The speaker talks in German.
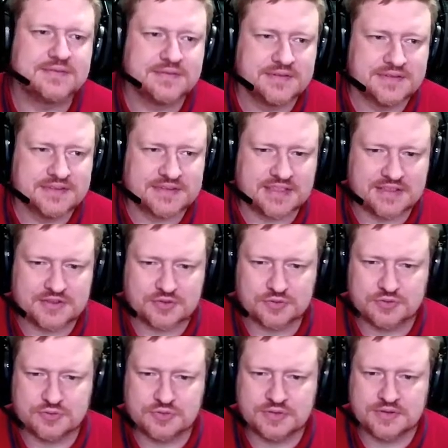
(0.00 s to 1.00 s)
Ist alles
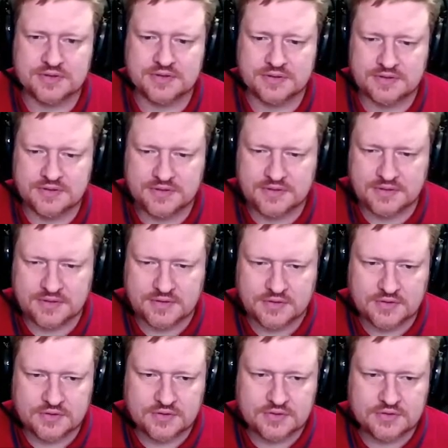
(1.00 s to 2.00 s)
gut.
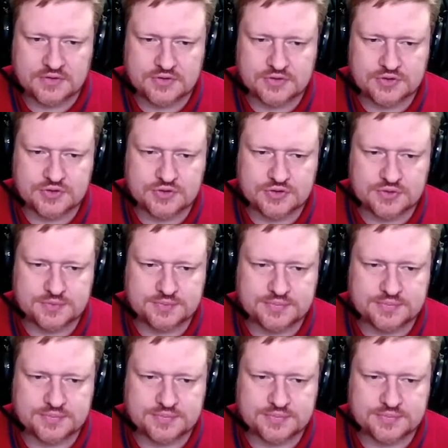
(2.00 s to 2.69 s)
Jupp.